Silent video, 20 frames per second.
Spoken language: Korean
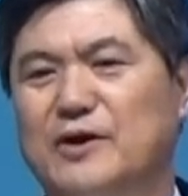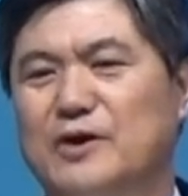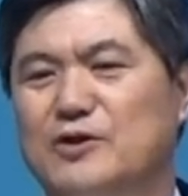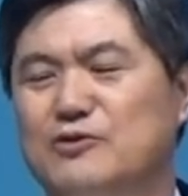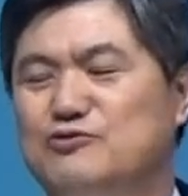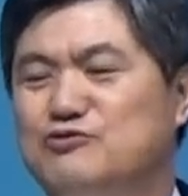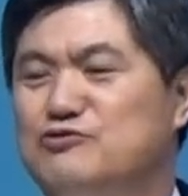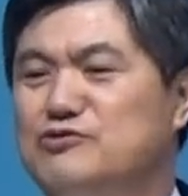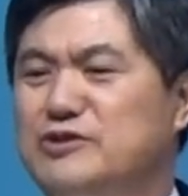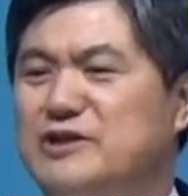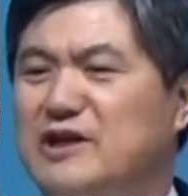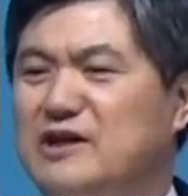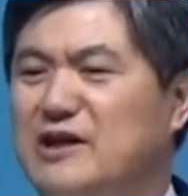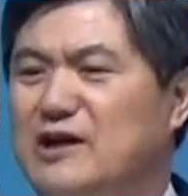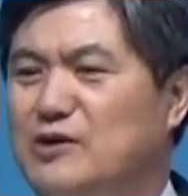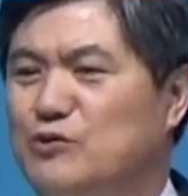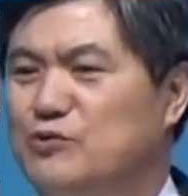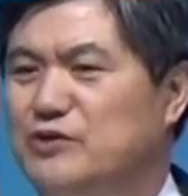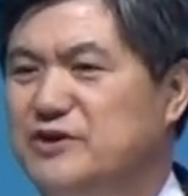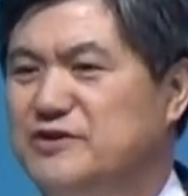죽은 자
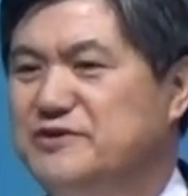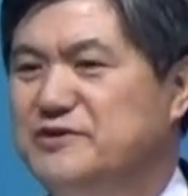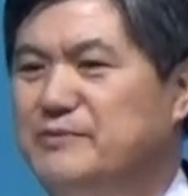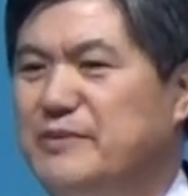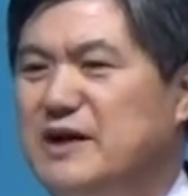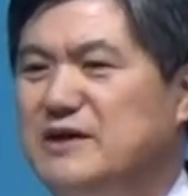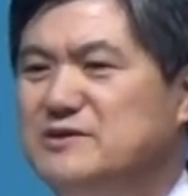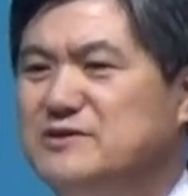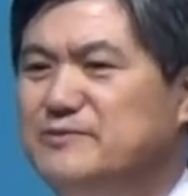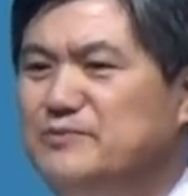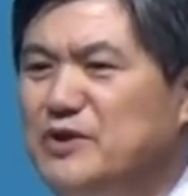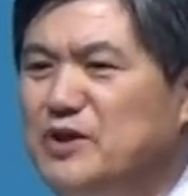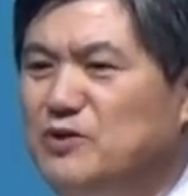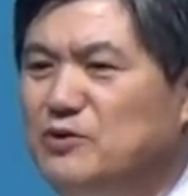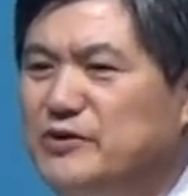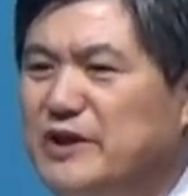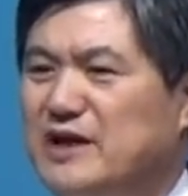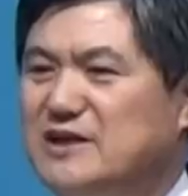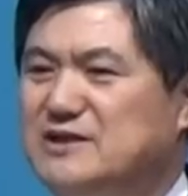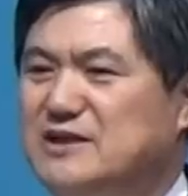가운데서 말씀대로
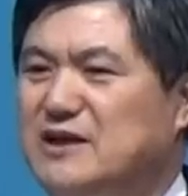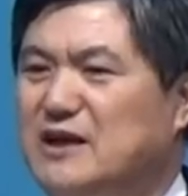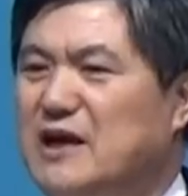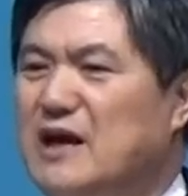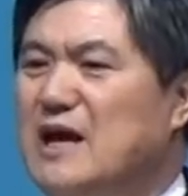다시